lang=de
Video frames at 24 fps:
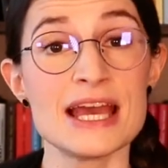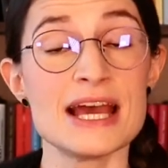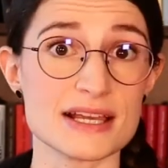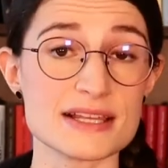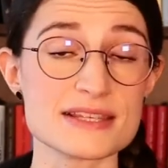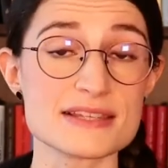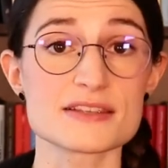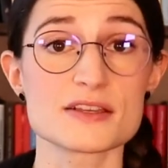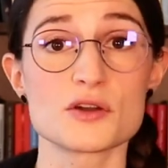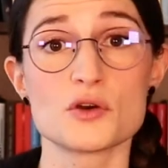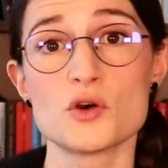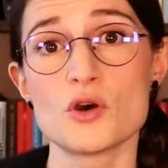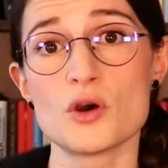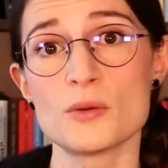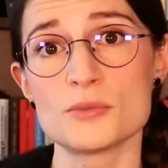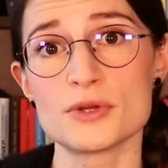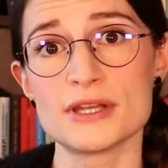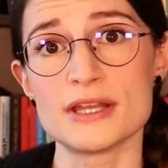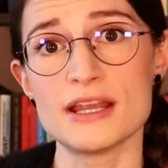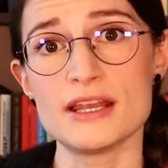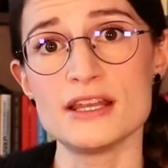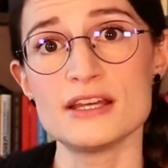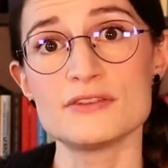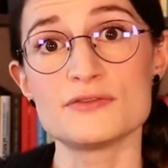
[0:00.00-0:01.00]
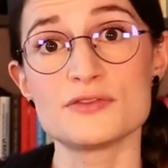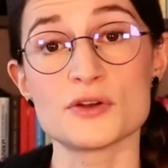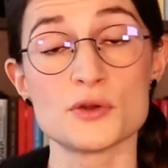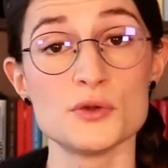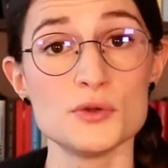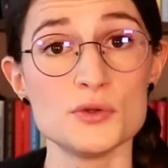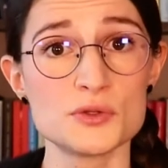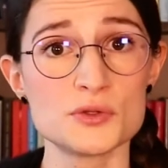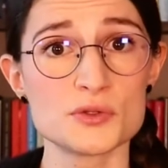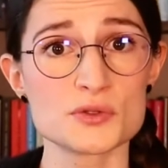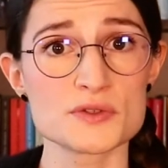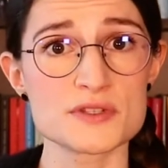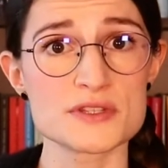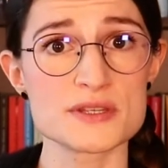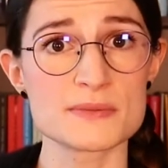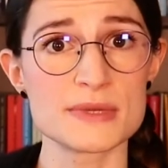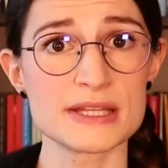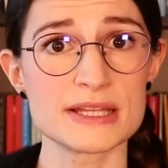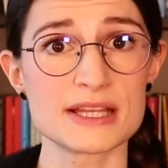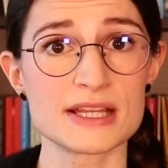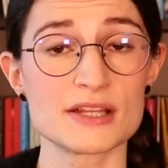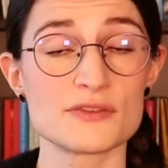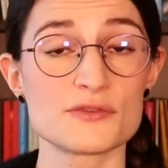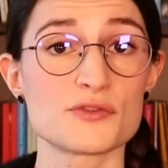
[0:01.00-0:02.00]
dass hormonelle
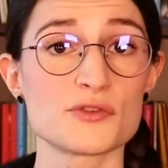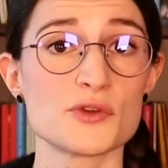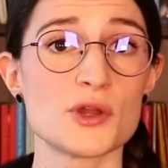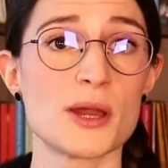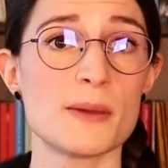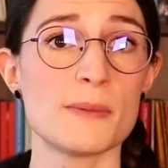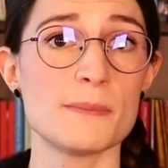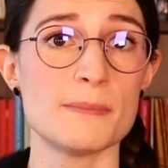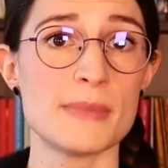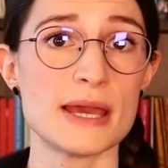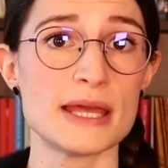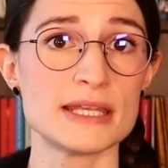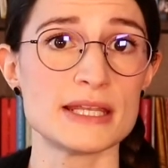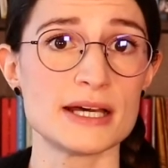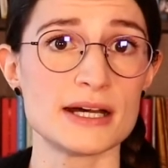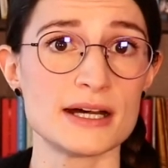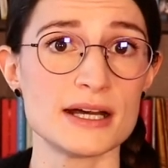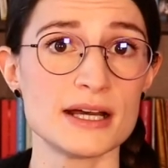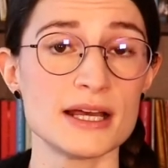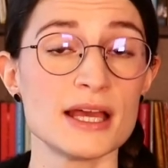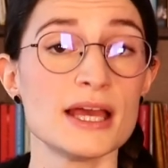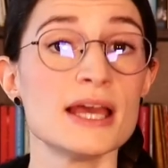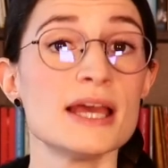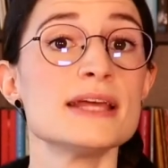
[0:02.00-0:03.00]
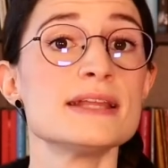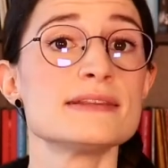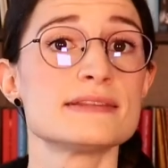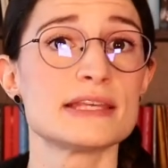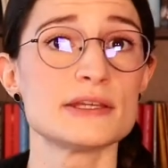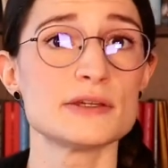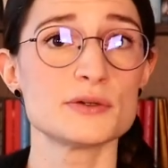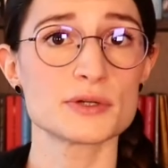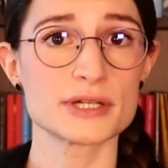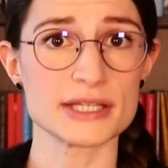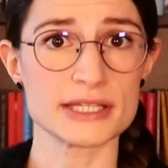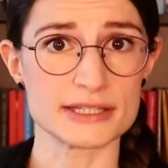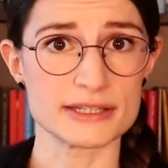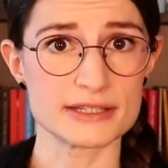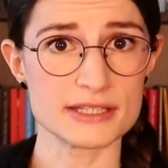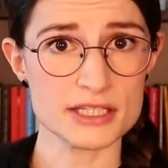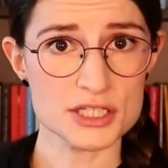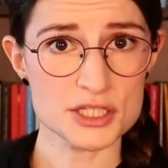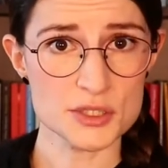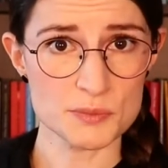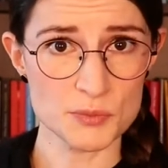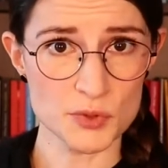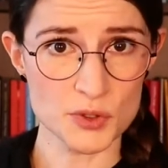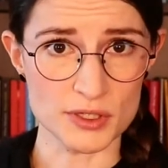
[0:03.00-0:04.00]
Verhütungsmittel für Männer
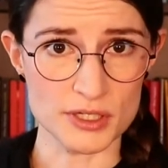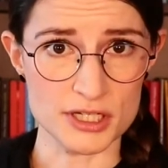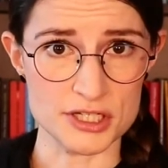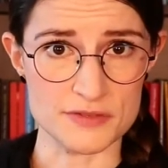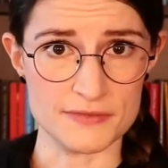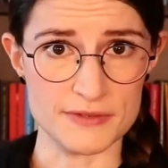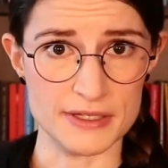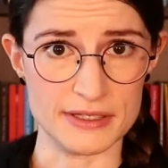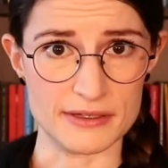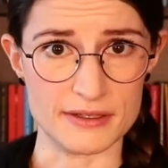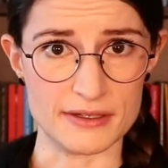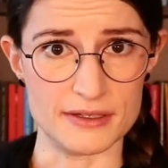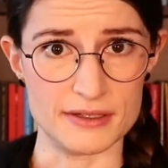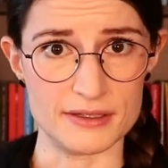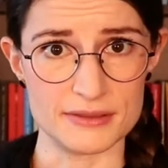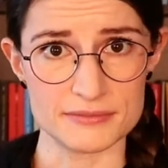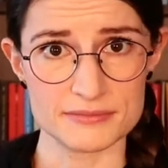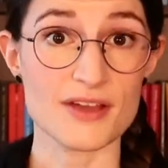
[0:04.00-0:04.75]
theoretisch möglich wären.